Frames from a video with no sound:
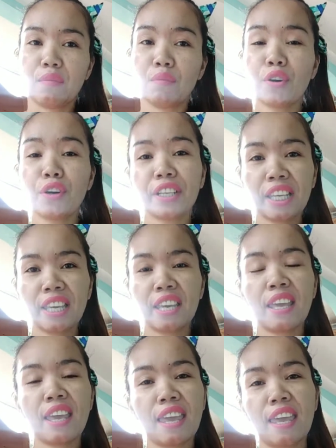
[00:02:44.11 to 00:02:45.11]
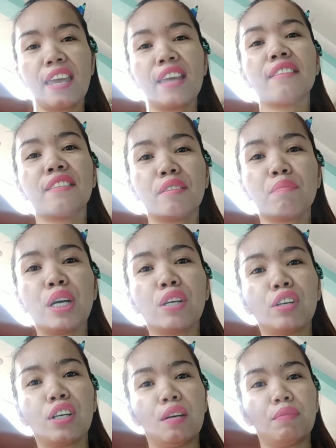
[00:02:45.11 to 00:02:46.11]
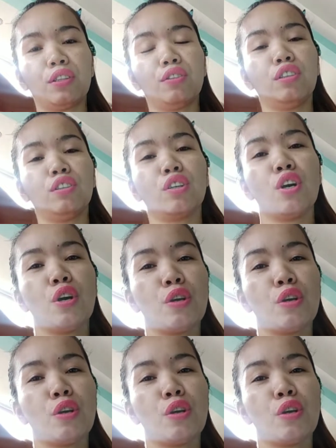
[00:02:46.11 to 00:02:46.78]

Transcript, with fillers: morning and bago ka matulog.